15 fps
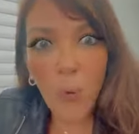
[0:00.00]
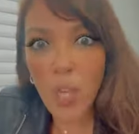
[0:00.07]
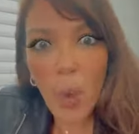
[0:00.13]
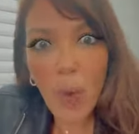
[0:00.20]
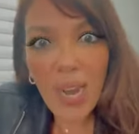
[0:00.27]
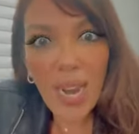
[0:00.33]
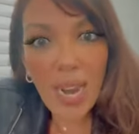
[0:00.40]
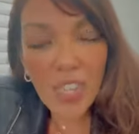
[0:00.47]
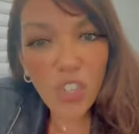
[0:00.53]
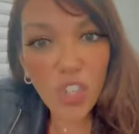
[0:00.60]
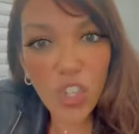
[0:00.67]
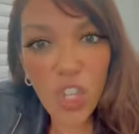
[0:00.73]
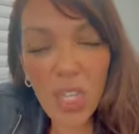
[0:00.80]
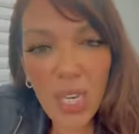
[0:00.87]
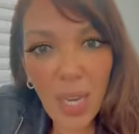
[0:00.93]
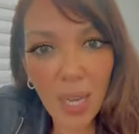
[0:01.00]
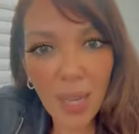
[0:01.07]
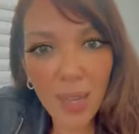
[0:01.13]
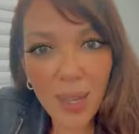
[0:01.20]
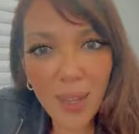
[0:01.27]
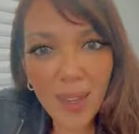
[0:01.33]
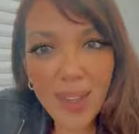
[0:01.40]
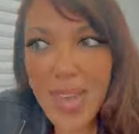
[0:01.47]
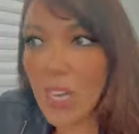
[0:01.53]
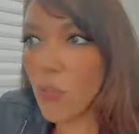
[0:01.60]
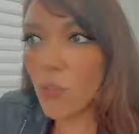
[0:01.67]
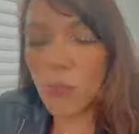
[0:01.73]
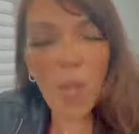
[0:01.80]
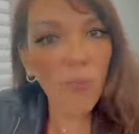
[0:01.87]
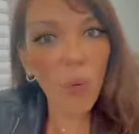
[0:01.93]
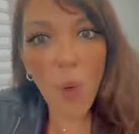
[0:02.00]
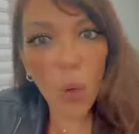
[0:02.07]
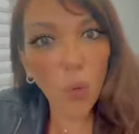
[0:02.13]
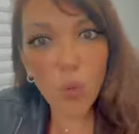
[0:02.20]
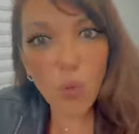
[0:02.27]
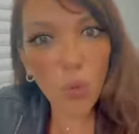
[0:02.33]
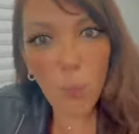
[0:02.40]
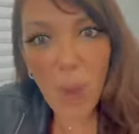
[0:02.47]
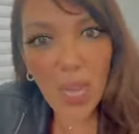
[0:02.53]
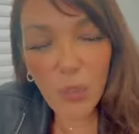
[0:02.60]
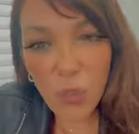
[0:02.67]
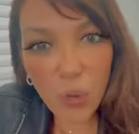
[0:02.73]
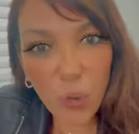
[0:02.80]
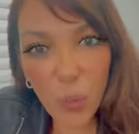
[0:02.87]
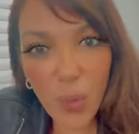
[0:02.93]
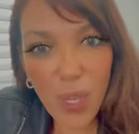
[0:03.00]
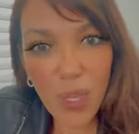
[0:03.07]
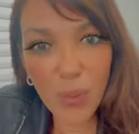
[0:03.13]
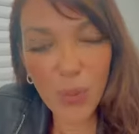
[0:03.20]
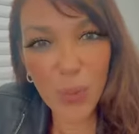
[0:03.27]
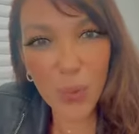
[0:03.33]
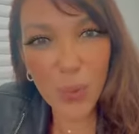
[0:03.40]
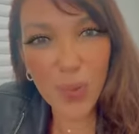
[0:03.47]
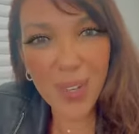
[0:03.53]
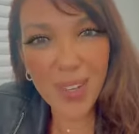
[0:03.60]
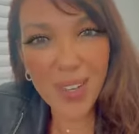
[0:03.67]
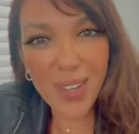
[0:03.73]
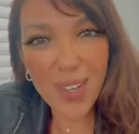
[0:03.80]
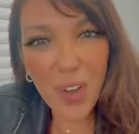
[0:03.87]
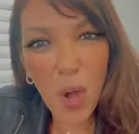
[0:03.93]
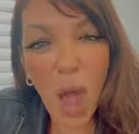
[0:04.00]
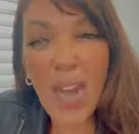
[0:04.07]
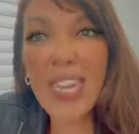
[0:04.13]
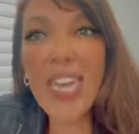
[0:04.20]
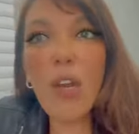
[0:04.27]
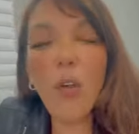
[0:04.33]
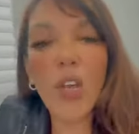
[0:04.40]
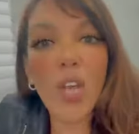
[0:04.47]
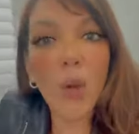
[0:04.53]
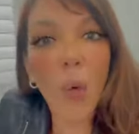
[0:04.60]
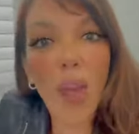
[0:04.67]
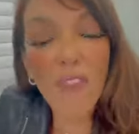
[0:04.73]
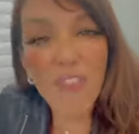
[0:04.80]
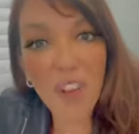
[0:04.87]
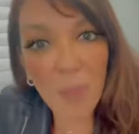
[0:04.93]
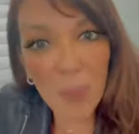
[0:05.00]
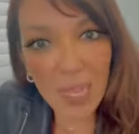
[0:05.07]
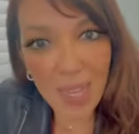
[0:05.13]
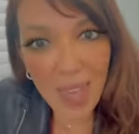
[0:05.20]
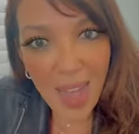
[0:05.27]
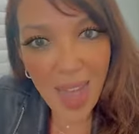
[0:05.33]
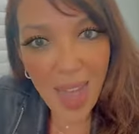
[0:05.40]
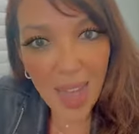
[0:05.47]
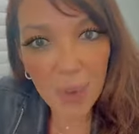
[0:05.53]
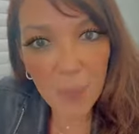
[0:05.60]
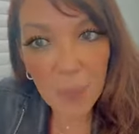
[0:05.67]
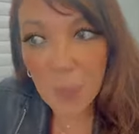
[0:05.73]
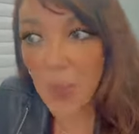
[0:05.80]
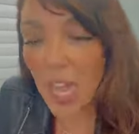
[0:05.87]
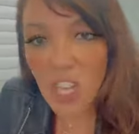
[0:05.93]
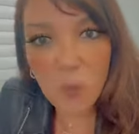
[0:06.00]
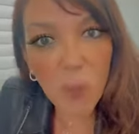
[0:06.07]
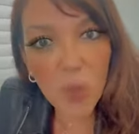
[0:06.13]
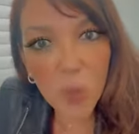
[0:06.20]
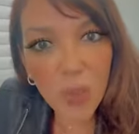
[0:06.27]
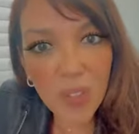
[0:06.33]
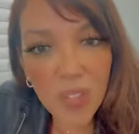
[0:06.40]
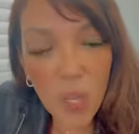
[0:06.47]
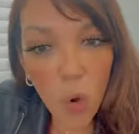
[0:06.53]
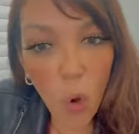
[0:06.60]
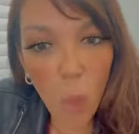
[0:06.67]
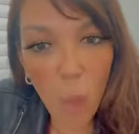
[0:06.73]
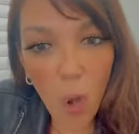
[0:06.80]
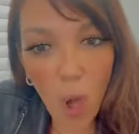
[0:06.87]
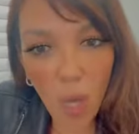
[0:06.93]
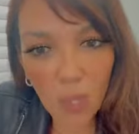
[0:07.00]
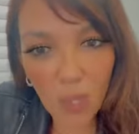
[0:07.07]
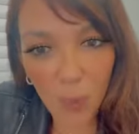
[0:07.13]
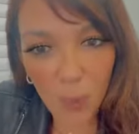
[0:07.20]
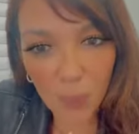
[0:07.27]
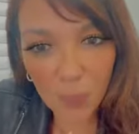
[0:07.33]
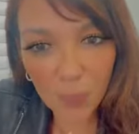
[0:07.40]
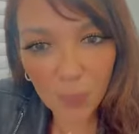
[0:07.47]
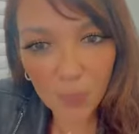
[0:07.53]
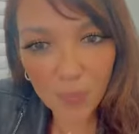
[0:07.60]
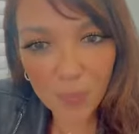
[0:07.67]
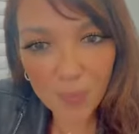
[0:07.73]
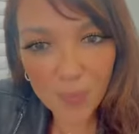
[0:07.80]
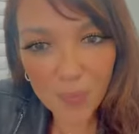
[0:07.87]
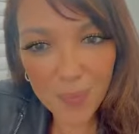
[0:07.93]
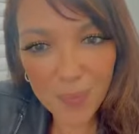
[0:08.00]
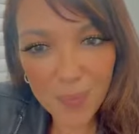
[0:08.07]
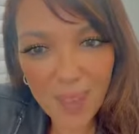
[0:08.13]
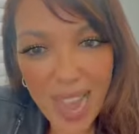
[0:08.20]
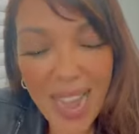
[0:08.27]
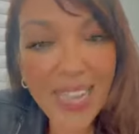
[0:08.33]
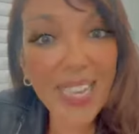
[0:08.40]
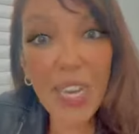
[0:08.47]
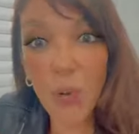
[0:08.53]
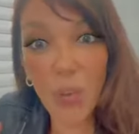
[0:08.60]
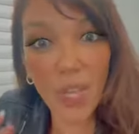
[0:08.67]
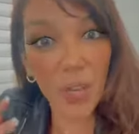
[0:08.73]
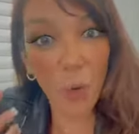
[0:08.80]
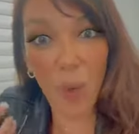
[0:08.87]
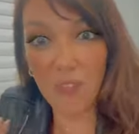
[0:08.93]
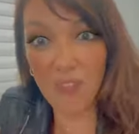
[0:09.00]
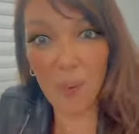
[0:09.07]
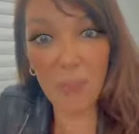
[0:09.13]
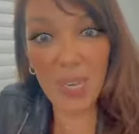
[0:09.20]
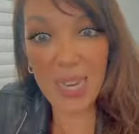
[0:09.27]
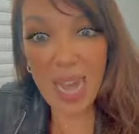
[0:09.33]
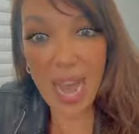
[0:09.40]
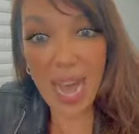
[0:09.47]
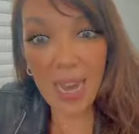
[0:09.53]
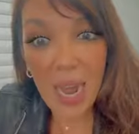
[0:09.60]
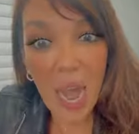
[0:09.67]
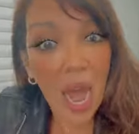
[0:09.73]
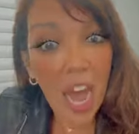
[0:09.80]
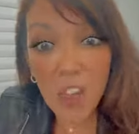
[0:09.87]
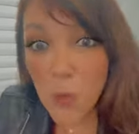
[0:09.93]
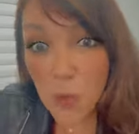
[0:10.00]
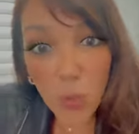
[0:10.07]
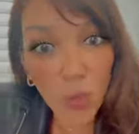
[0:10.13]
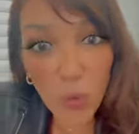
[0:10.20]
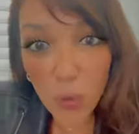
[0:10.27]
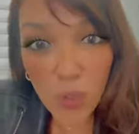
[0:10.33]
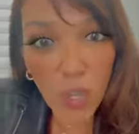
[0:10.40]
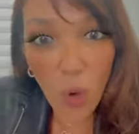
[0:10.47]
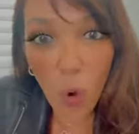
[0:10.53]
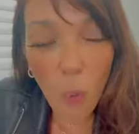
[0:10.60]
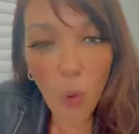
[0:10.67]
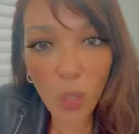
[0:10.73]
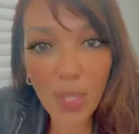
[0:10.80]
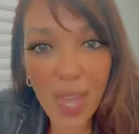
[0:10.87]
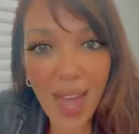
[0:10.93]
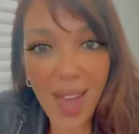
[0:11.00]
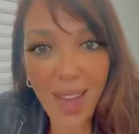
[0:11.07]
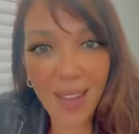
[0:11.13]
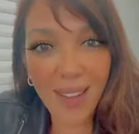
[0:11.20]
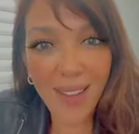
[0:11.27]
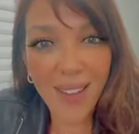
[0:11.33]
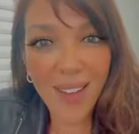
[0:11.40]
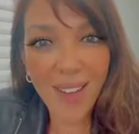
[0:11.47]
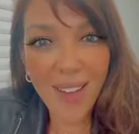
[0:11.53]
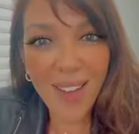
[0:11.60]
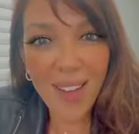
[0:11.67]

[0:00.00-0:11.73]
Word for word: porque eu era latina. E eles não estavam acostumados com isso. Aquilo que não é familiar, as pessoas se incomodam. Aquilo que não é familiar, as pessoas vão se incomodar.